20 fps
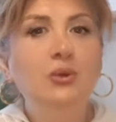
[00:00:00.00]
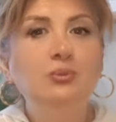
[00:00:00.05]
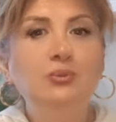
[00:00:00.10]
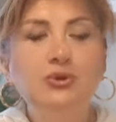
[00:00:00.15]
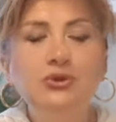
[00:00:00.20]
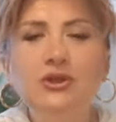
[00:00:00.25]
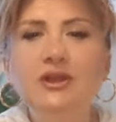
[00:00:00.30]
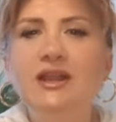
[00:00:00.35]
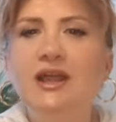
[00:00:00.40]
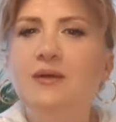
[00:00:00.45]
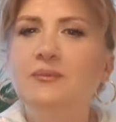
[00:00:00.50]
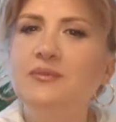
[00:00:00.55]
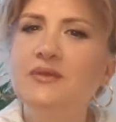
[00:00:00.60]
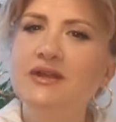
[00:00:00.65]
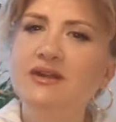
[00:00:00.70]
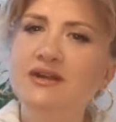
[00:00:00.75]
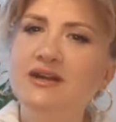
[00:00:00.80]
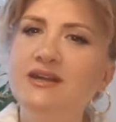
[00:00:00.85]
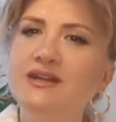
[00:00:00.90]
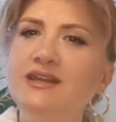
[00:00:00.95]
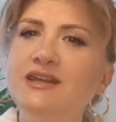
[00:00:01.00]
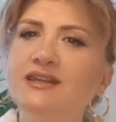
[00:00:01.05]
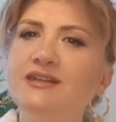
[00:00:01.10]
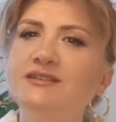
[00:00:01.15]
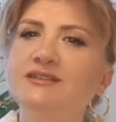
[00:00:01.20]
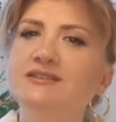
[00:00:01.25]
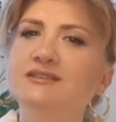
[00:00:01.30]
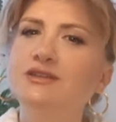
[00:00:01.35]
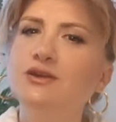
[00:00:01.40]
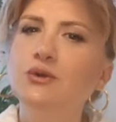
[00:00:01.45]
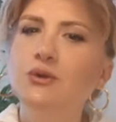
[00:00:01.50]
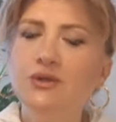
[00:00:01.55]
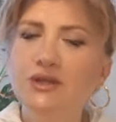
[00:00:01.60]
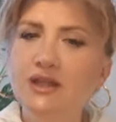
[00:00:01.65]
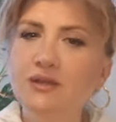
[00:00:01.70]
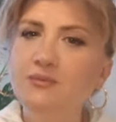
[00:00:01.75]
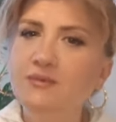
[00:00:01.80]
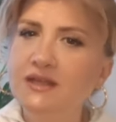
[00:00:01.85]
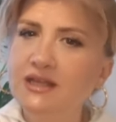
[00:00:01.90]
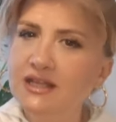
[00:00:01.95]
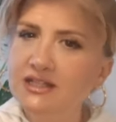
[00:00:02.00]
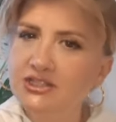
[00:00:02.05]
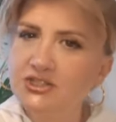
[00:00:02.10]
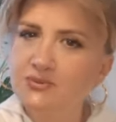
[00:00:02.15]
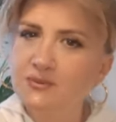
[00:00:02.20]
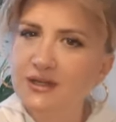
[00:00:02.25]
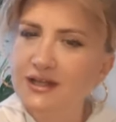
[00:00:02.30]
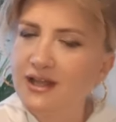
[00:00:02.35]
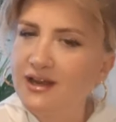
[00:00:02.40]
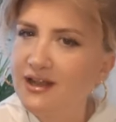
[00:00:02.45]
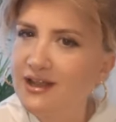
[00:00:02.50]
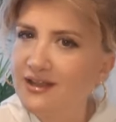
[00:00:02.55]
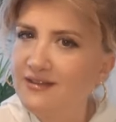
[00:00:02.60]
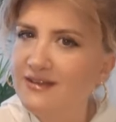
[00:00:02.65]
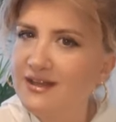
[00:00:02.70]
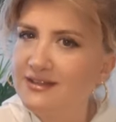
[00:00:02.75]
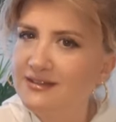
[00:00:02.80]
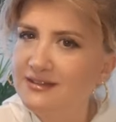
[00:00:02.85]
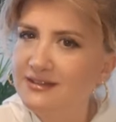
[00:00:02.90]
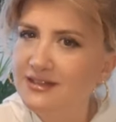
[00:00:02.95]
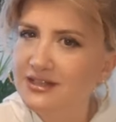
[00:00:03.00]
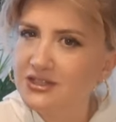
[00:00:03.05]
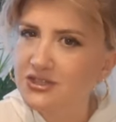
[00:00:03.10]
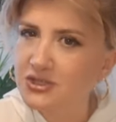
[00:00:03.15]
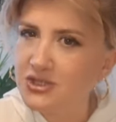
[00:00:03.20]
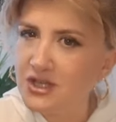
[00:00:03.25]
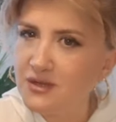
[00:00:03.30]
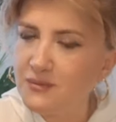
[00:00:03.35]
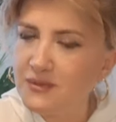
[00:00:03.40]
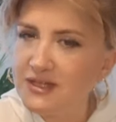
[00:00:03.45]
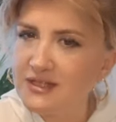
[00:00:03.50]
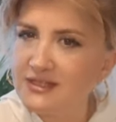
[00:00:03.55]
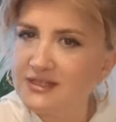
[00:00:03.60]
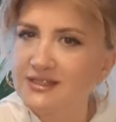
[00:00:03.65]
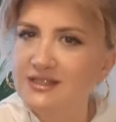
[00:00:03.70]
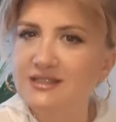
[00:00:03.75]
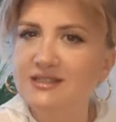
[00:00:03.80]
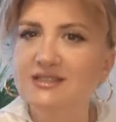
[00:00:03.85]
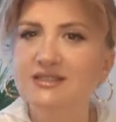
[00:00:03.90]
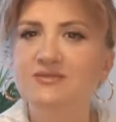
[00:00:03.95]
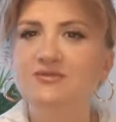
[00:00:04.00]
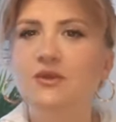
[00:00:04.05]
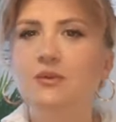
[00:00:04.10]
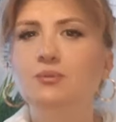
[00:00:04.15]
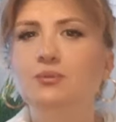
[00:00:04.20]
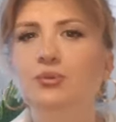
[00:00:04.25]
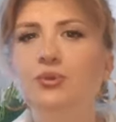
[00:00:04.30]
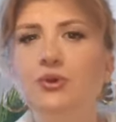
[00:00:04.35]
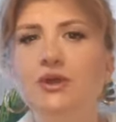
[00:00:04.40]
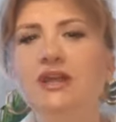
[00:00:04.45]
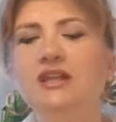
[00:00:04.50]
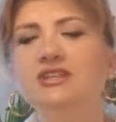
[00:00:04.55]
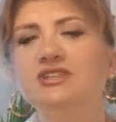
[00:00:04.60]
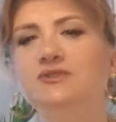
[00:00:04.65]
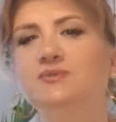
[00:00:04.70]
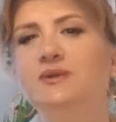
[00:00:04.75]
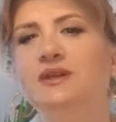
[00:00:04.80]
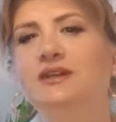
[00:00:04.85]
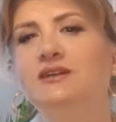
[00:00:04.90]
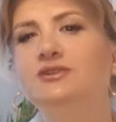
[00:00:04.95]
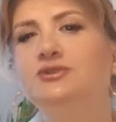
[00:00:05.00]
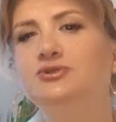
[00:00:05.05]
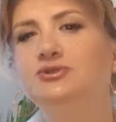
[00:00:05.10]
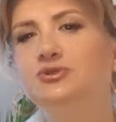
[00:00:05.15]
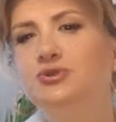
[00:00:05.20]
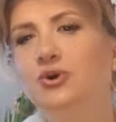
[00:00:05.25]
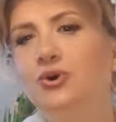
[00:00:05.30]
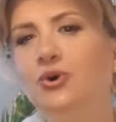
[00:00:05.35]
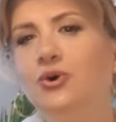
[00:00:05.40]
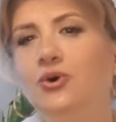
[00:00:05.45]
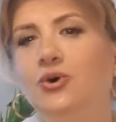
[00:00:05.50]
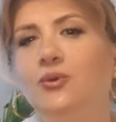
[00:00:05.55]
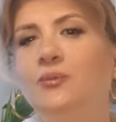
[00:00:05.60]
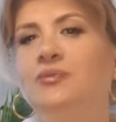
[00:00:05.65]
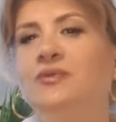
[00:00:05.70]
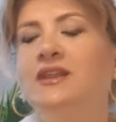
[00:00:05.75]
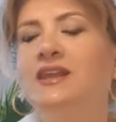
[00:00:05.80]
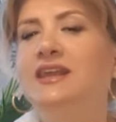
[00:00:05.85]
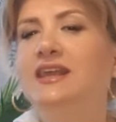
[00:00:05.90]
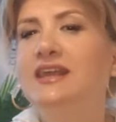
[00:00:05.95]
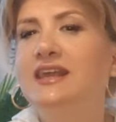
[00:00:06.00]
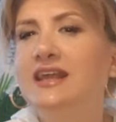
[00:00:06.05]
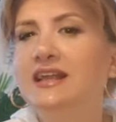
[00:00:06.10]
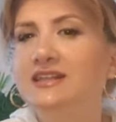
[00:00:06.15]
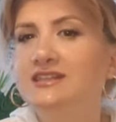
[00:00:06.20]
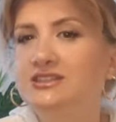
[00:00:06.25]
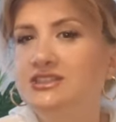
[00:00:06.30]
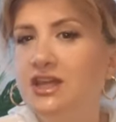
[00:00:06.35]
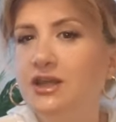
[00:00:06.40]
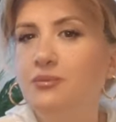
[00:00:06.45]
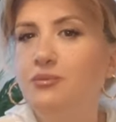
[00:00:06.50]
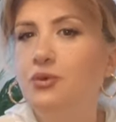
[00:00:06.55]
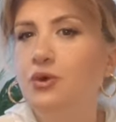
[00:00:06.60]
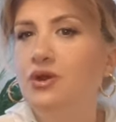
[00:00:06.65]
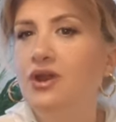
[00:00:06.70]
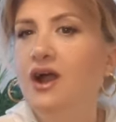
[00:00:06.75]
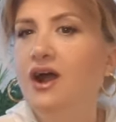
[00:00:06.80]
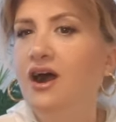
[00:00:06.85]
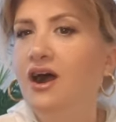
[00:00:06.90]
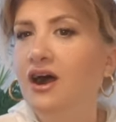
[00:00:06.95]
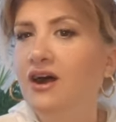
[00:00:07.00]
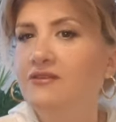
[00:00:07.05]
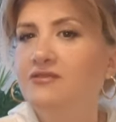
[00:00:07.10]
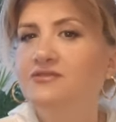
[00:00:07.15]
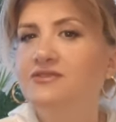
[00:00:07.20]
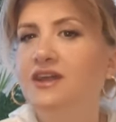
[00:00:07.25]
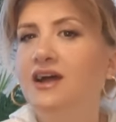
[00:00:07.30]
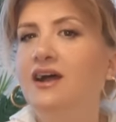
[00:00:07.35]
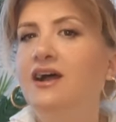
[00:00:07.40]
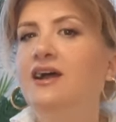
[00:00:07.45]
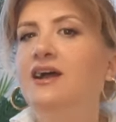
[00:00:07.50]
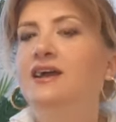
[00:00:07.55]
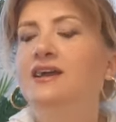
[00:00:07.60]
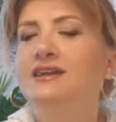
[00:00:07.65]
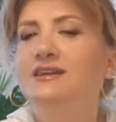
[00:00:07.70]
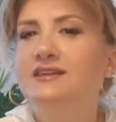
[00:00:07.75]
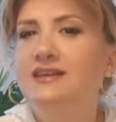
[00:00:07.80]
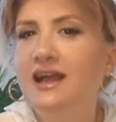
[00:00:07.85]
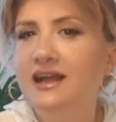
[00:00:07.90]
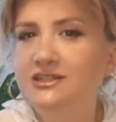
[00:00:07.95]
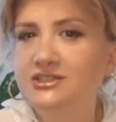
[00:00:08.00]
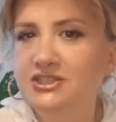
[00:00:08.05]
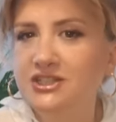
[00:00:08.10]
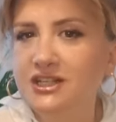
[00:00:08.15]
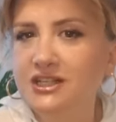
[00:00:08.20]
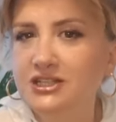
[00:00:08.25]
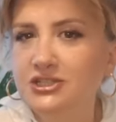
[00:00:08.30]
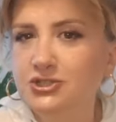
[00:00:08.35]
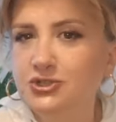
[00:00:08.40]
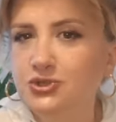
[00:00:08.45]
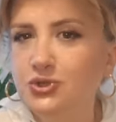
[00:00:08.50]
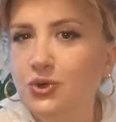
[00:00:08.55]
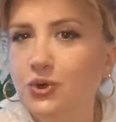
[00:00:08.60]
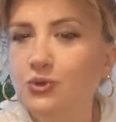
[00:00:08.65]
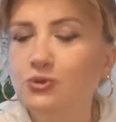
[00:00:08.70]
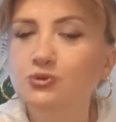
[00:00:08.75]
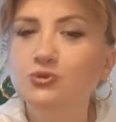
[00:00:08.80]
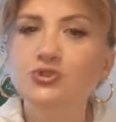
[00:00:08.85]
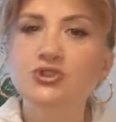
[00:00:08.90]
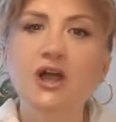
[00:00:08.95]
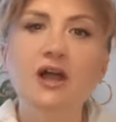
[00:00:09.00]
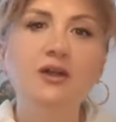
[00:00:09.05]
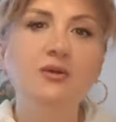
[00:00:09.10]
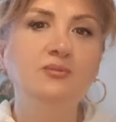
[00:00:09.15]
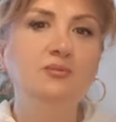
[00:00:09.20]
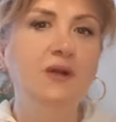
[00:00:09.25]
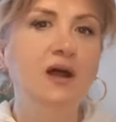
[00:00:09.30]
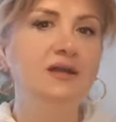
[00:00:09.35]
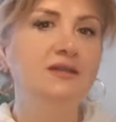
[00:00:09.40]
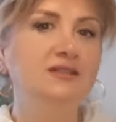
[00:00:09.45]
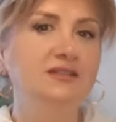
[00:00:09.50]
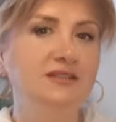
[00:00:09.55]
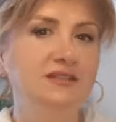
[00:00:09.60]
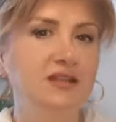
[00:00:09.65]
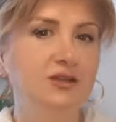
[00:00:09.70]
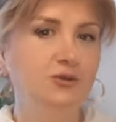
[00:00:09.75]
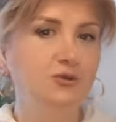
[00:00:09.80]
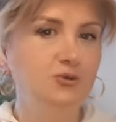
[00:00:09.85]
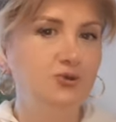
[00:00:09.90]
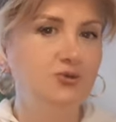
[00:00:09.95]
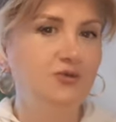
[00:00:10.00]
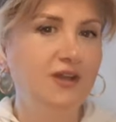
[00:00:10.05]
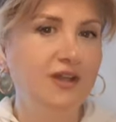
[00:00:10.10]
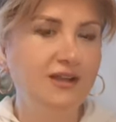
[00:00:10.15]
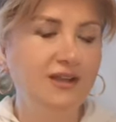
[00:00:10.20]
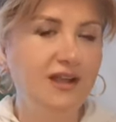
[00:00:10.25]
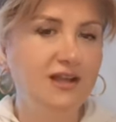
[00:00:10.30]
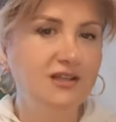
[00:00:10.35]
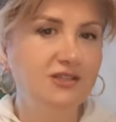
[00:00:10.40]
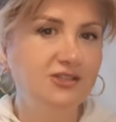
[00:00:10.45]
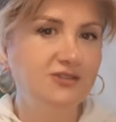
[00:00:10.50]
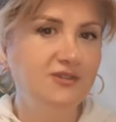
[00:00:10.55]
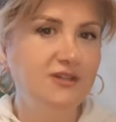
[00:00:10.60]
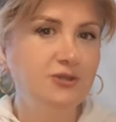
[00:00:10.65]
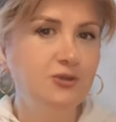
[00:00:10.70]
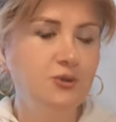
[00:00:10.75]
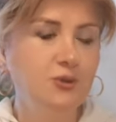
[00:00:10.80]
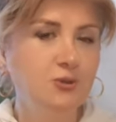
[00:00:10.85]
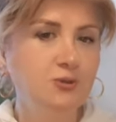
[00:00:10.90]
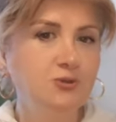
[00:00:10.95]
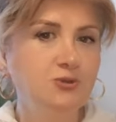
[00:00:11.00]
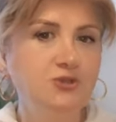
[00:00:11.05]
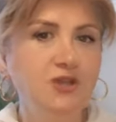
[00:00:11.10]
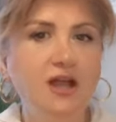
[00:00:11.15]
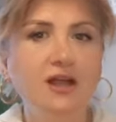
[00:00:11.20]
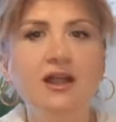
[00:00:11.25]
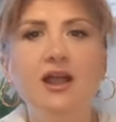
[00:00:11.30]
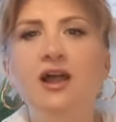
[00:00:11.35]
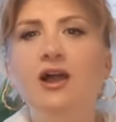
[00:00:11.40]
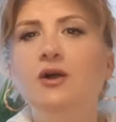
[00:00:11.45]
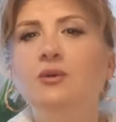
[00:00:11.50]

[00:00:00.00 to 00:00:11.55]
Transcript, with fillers: Bu dönemde kariyerinizde önemli gelişmeler evet yaşayabilirsiniz ve bu gelişmelerin çoğu gelecek böyle hafta gerçekleşiyor olacak. Mars size güç ve enerji veriyor olacak.